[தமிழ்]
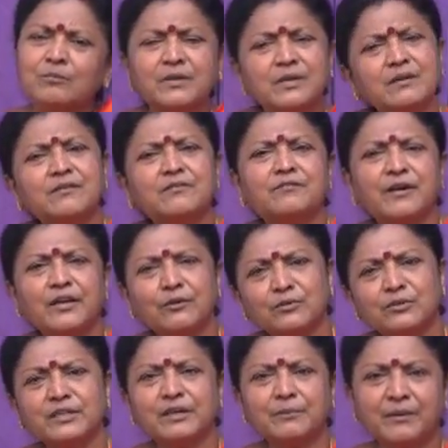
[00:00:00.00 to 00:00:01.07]
மிக
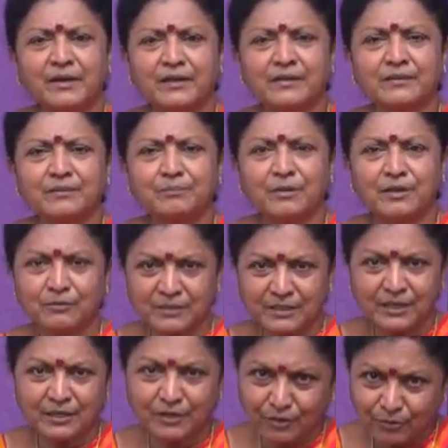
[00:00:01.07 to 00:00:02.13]
வயோதிகமான
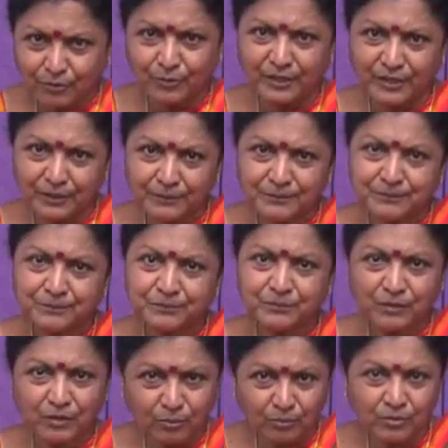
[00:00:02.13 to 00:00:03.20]
பருவத்தில் இருக்கக்கூடிய
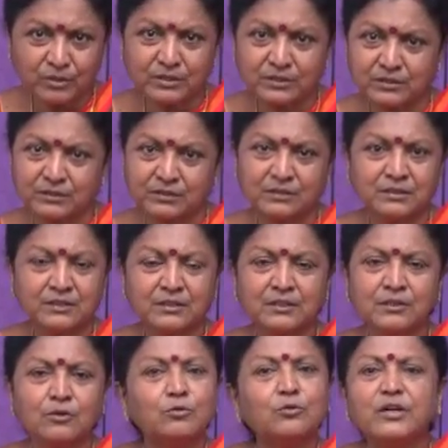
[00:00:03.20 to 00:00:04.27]
ஒரு
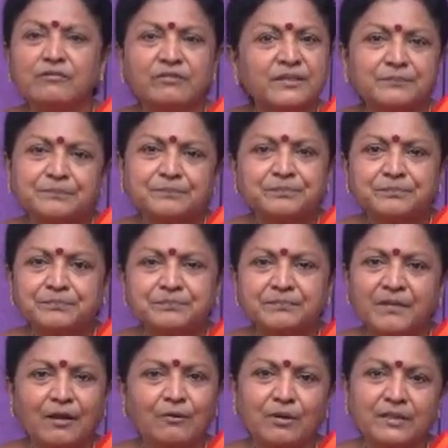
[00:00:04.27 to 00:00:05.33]
உழவர்
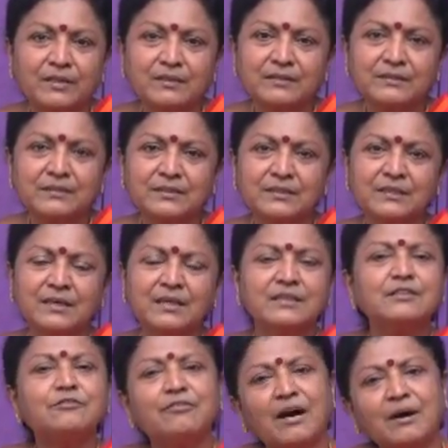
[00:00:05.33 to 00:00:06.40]
அவ்வளோதான்
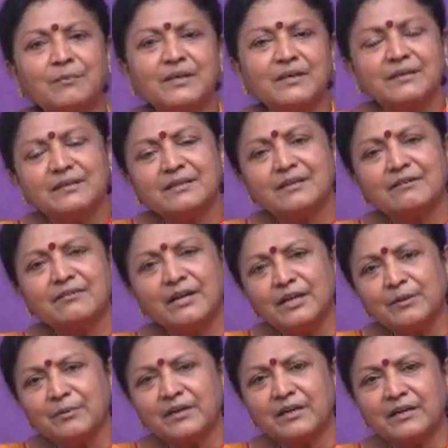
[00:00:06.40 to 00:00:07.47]
இந்த ஃபார்மர் அவர்
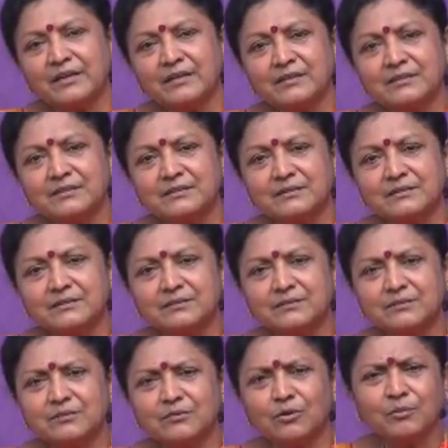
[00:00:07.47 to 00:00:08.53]
என்ன பண்ணுறாரு
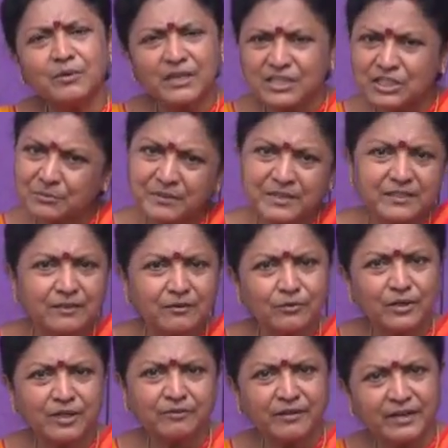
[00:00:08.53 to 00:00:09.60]
ரொம்ப கஷ்டப்பட்டு தான்
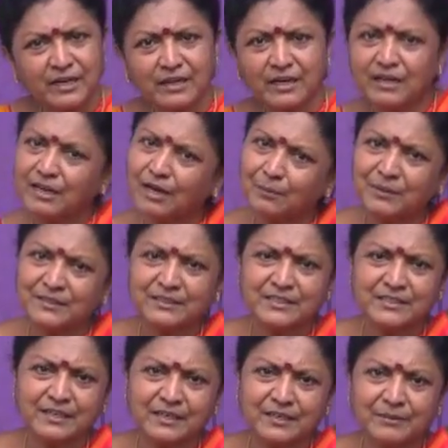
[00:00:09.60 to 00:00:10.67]
அவருடைய வயலெல்லாம்
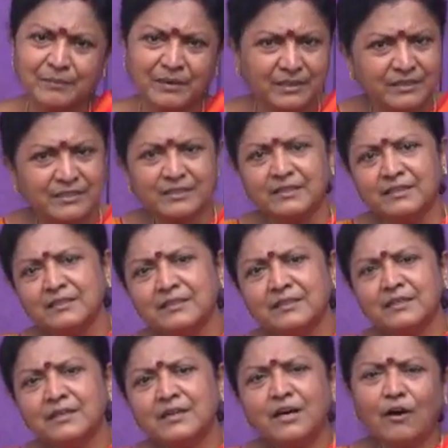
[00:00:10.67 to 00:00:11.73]
காப்பாற்றிட்டுருக்காரு மகன் இருக்கான்
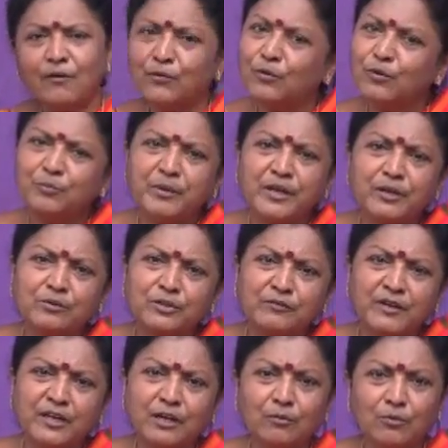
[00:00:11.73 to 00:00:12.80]
அவனொன்றும் பெரிய
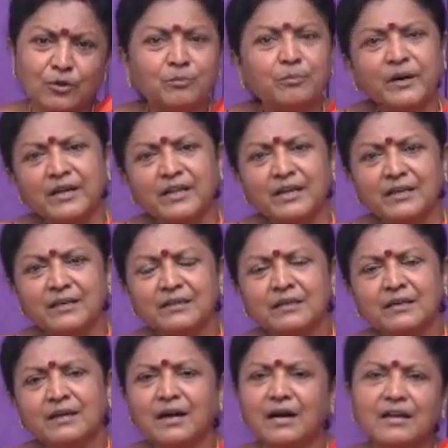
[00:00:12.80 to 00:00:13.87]
உதவியெல்லாம் ஒன்றும் பண்ணலை
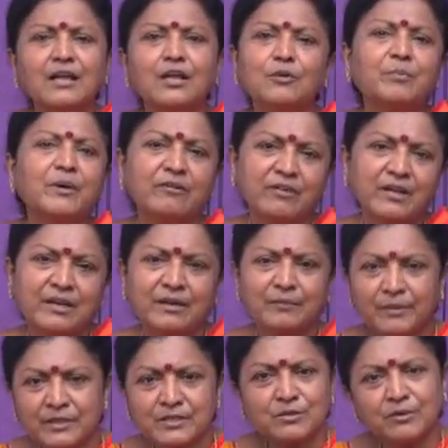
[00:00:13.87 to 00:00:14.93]
ஆனாலும் பரவாயில்ல
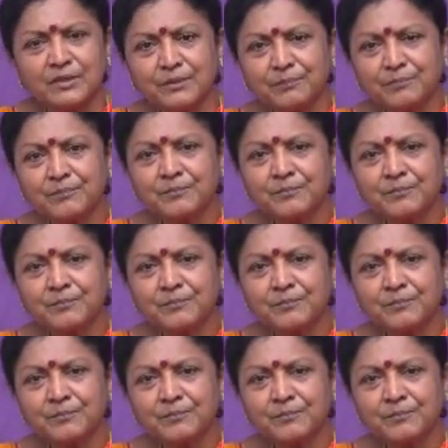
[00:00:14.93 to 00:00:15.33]
அப்படின்னு சொல்லி